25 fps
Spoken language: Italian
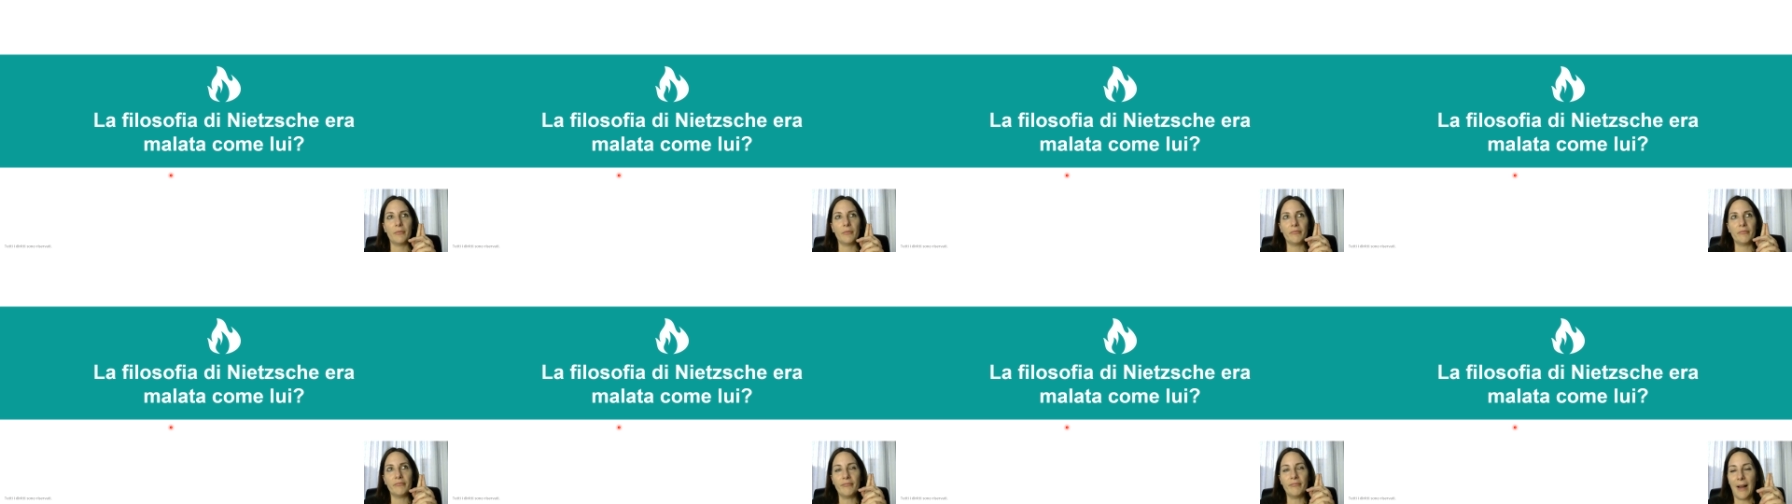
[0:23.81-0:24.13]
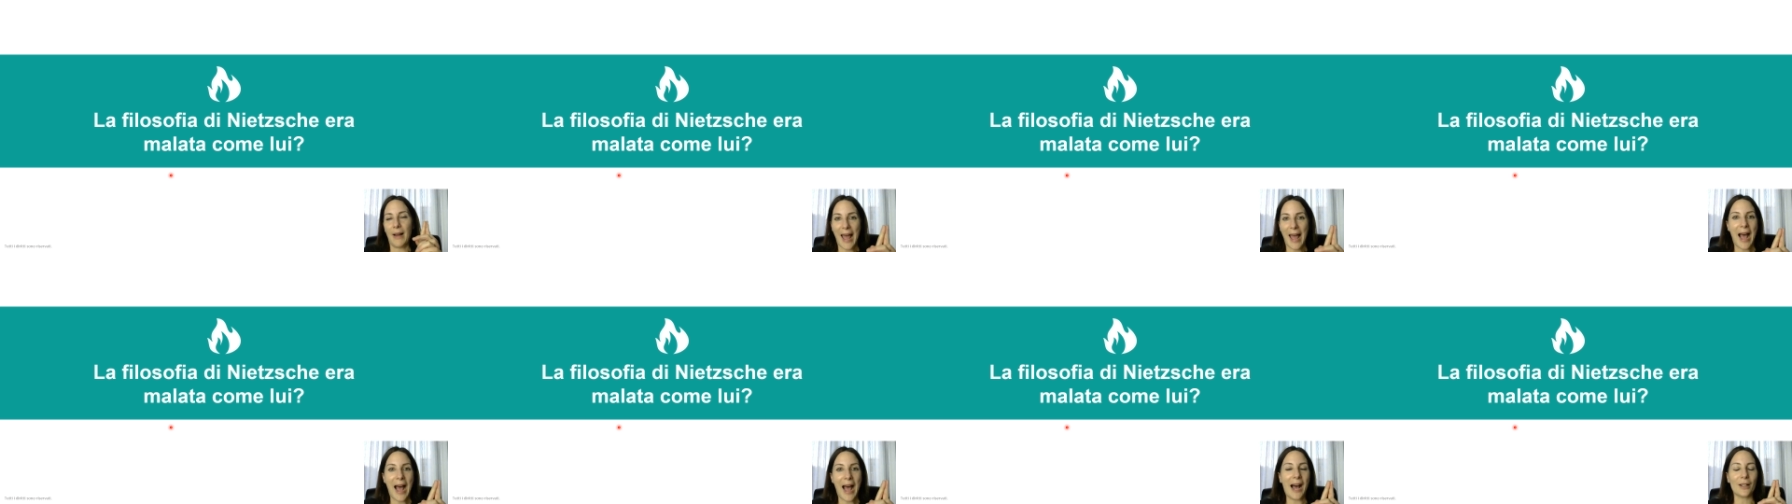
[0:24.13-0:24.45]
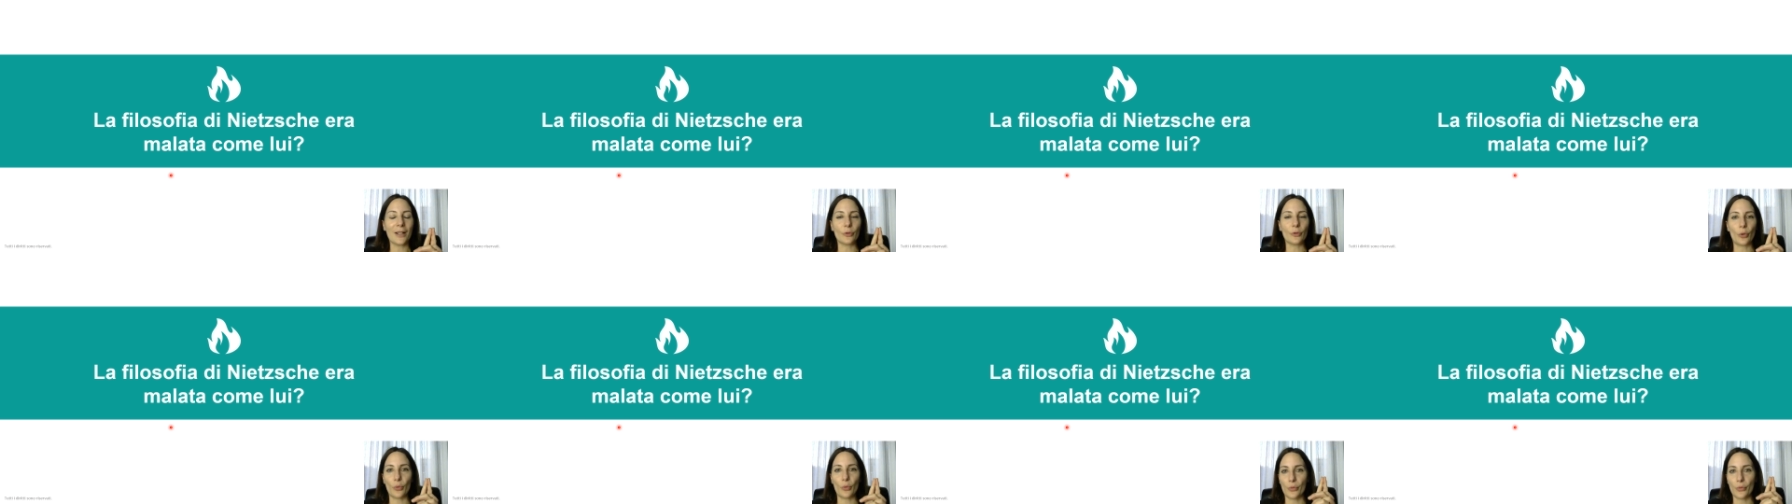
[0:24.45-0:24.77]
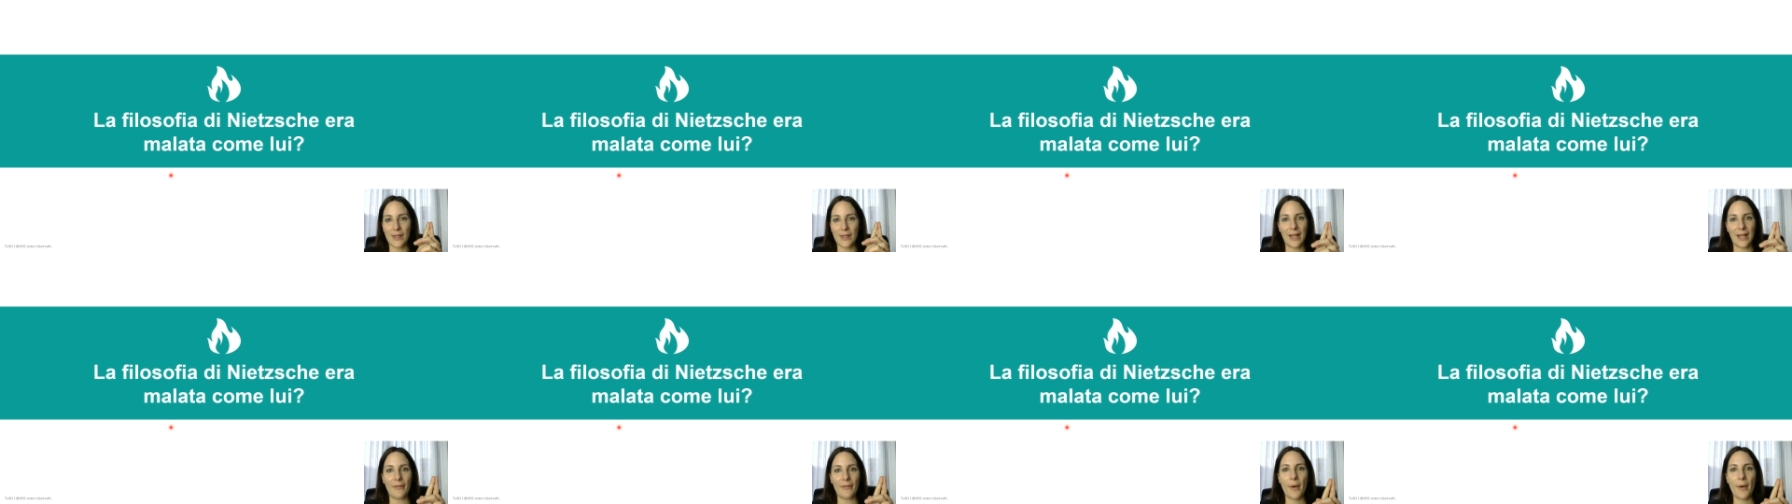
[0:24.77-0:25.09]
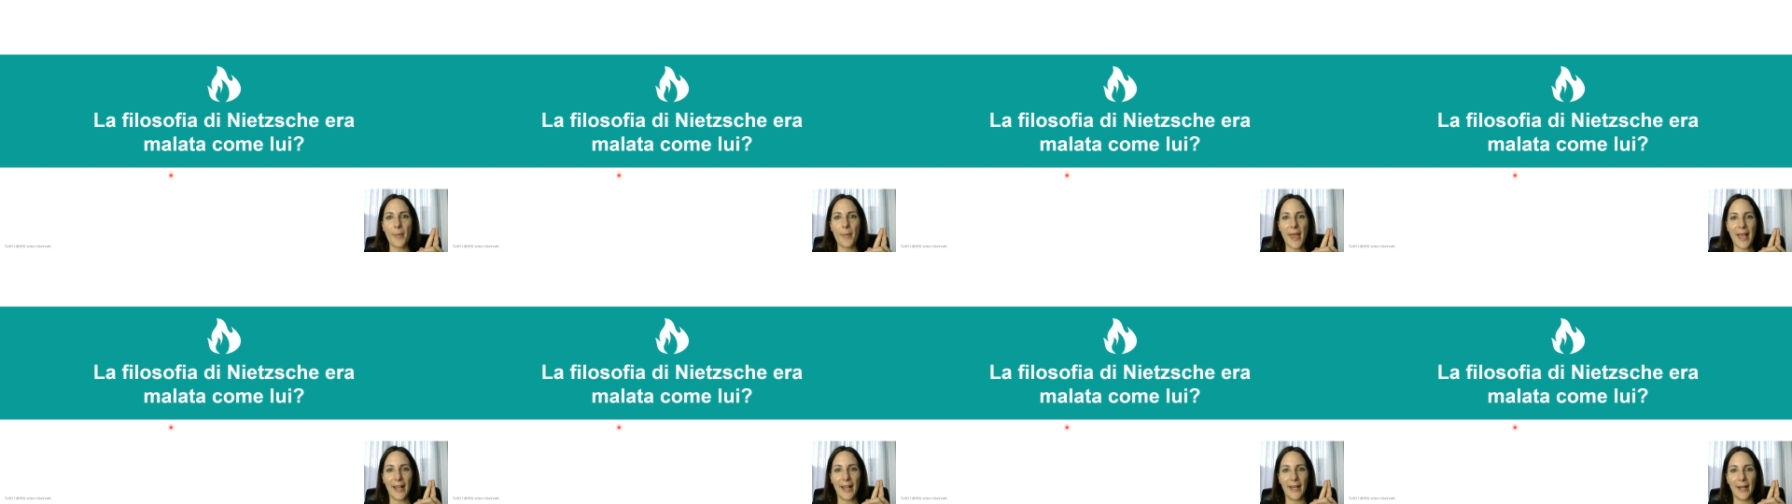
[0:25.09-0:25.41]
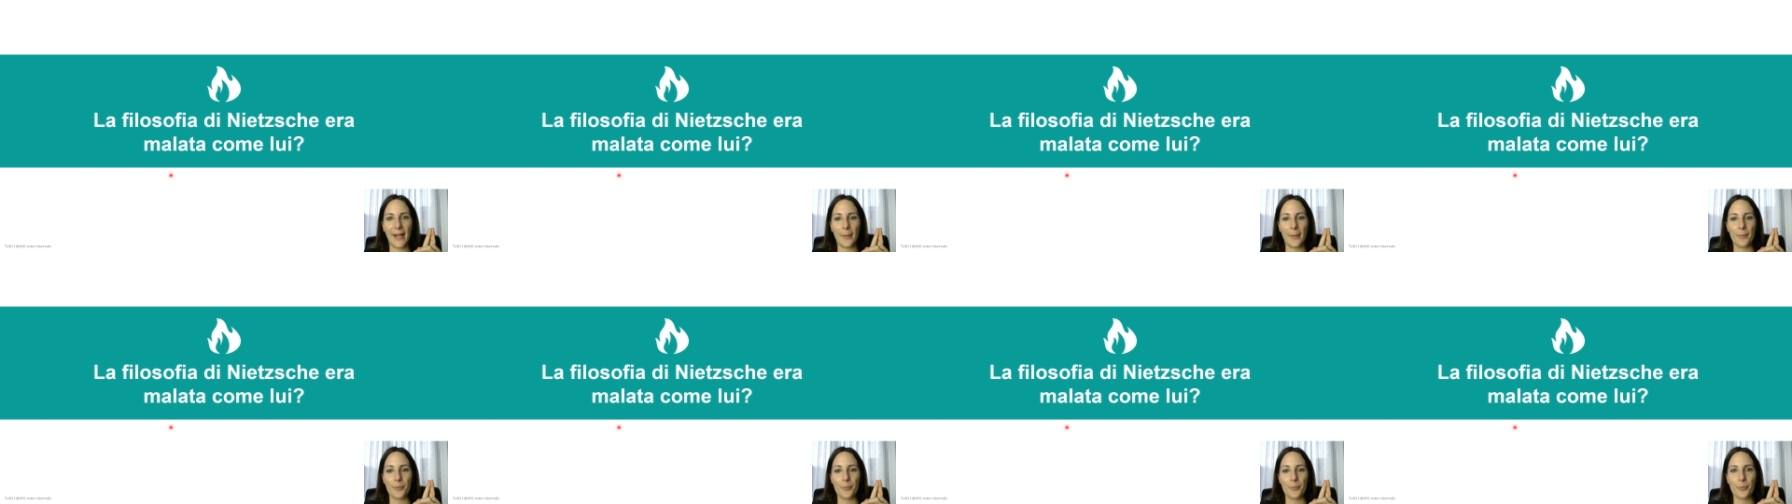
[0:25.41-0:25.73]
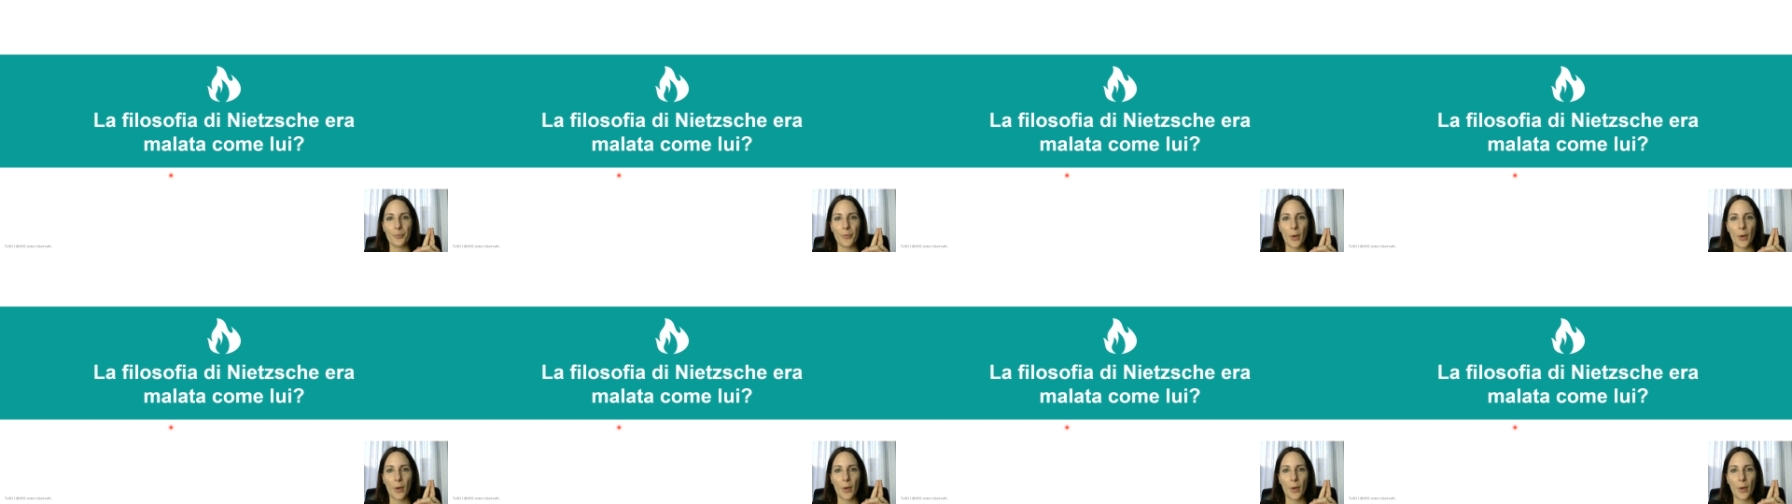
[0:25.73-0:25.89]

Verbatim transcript: malato, non stava bene,